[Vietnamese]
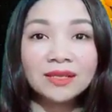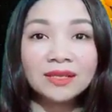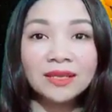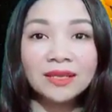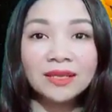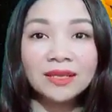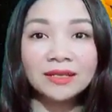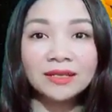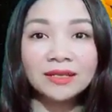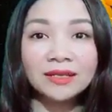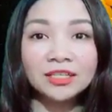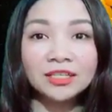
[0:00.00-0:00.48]

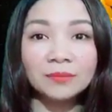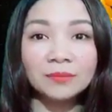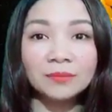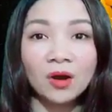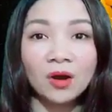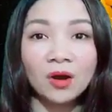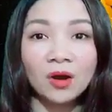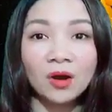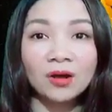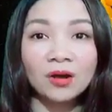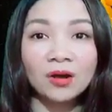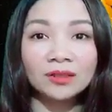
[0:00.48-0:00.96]
sẽ nhấn
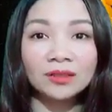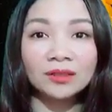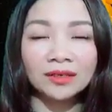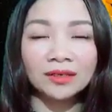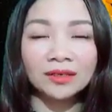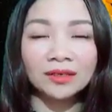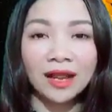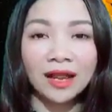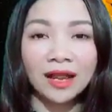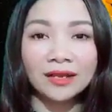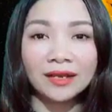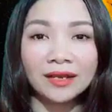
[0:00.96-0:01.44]
chìm họ
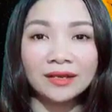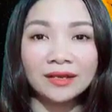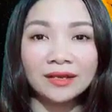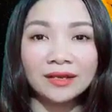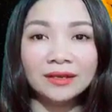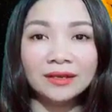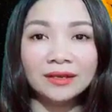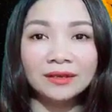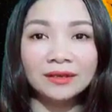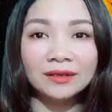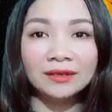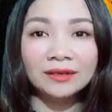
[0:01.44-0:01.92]
từng ngày
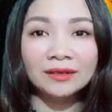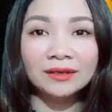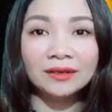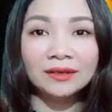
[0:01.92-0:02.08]
đấy.